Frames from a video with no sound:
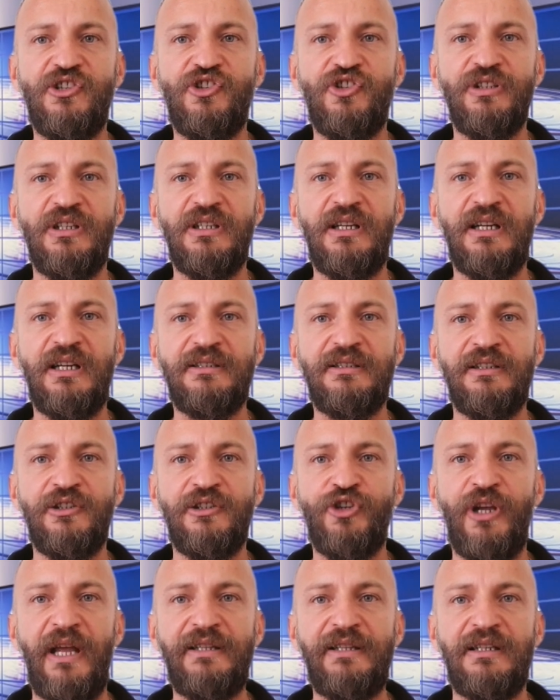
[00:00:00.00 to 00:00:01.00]
kişinin
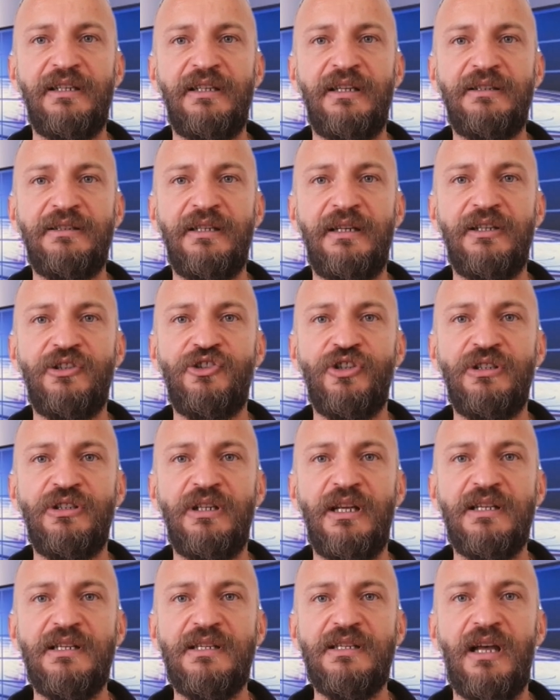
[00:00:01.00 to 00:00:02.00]
katılacağı etkinlikler
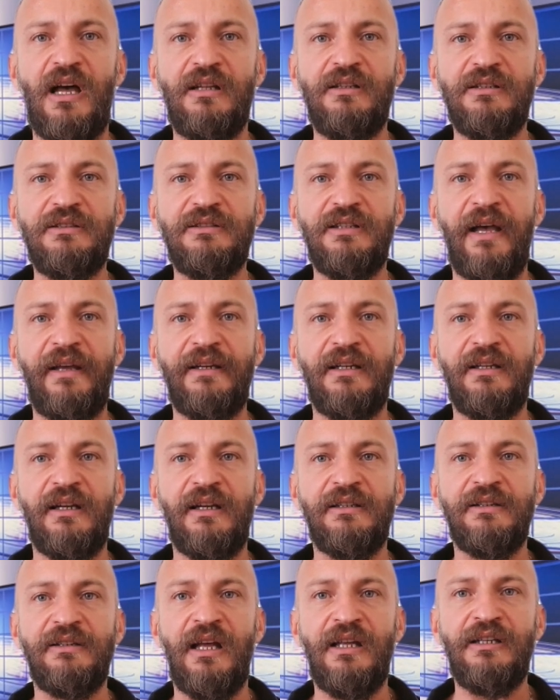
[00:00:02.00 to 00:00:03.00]
için sağlık
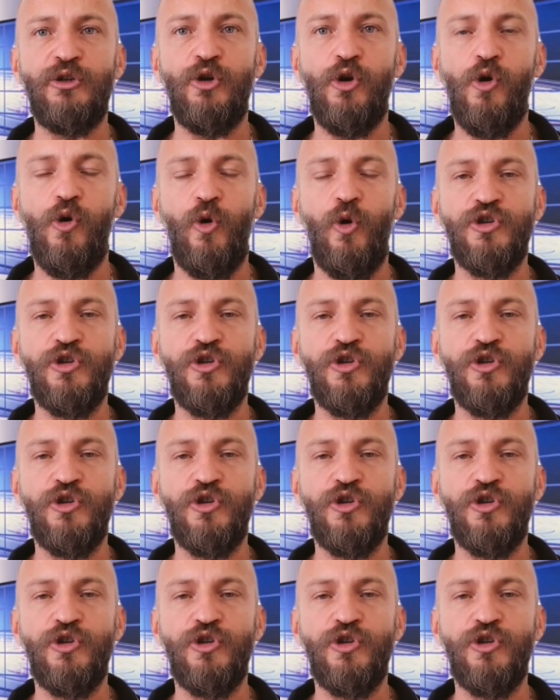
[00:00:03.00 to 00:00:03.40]
dairelerinden